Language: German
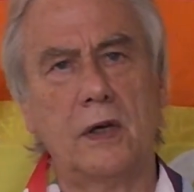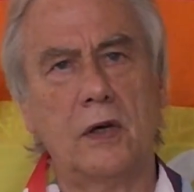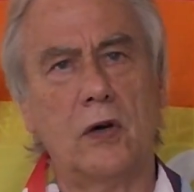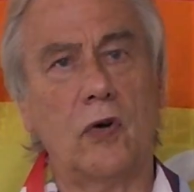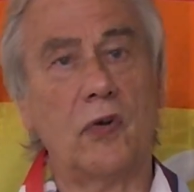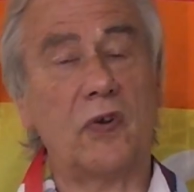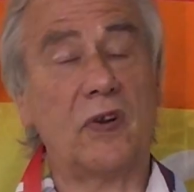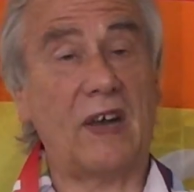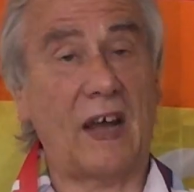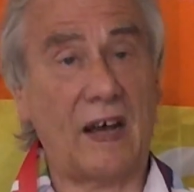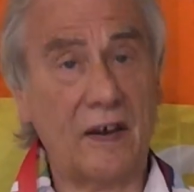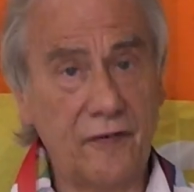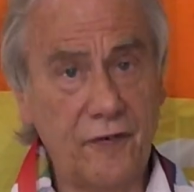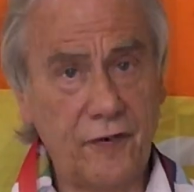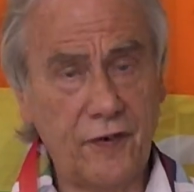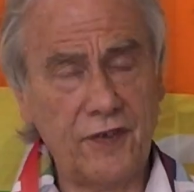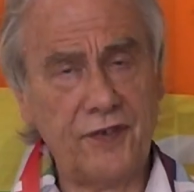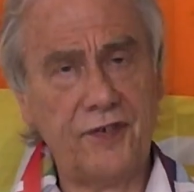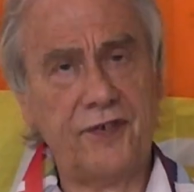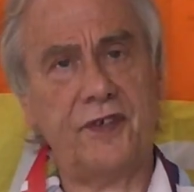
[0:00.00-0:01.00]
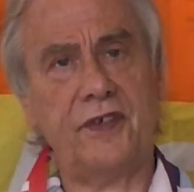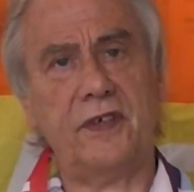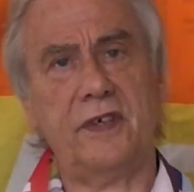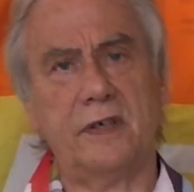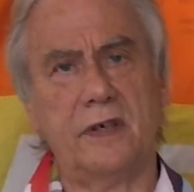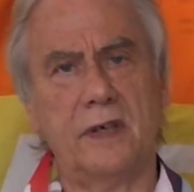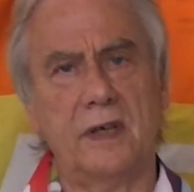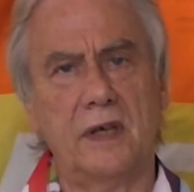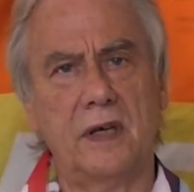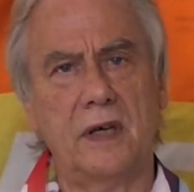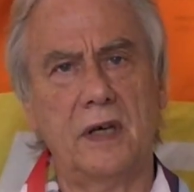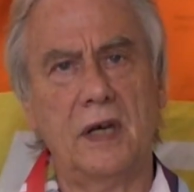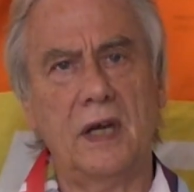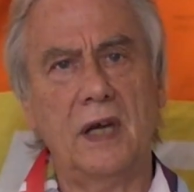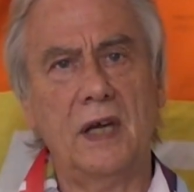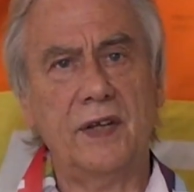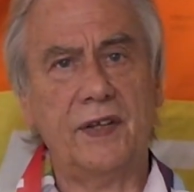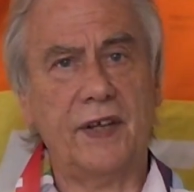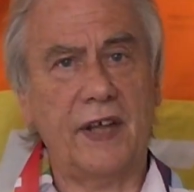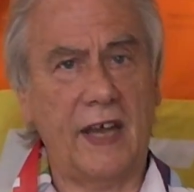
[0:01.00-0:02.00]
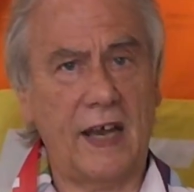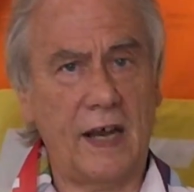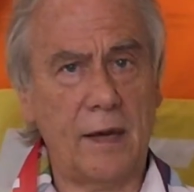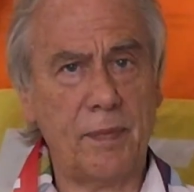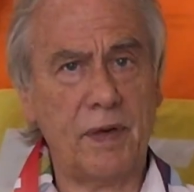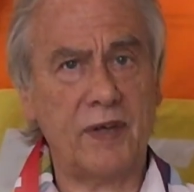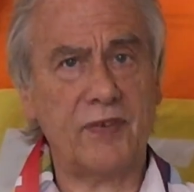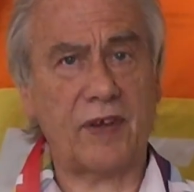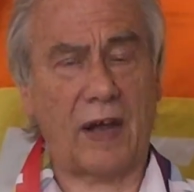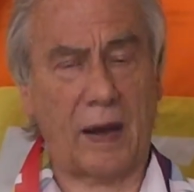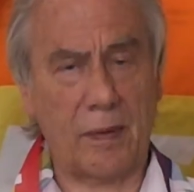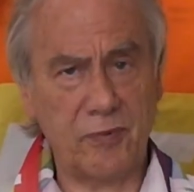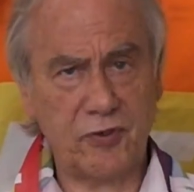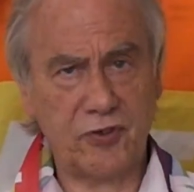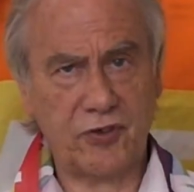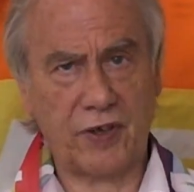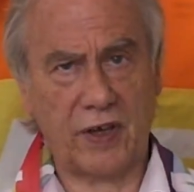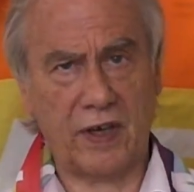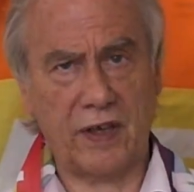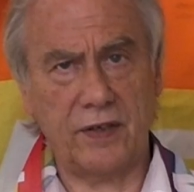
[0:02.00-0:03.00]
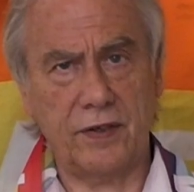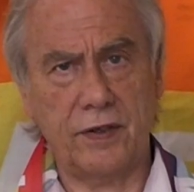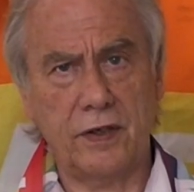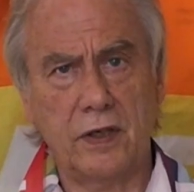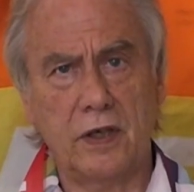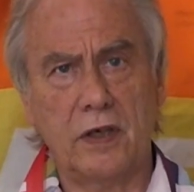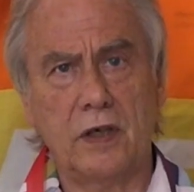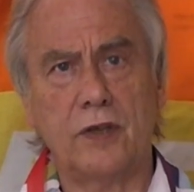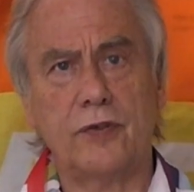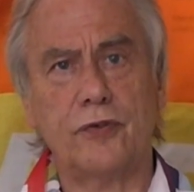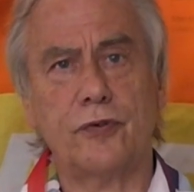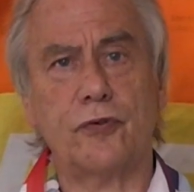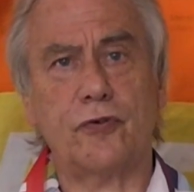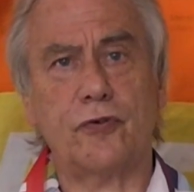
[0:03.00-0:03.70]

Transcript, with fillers: und langfristig die Airbase Rammstein zu